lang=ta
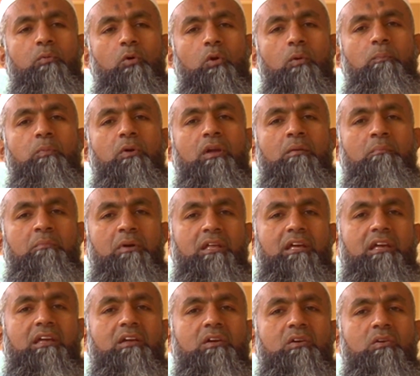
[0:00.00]
பொறுப்பு
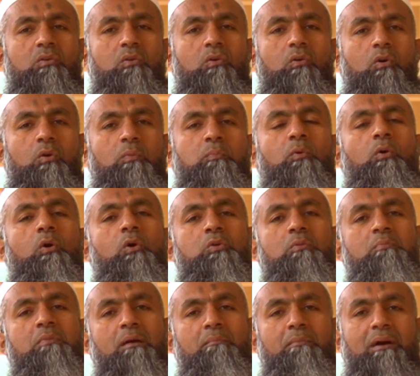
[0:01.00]
என்பதை
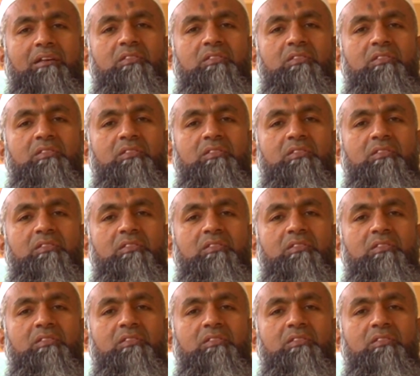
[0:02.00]
ஒருபோதும் நாம்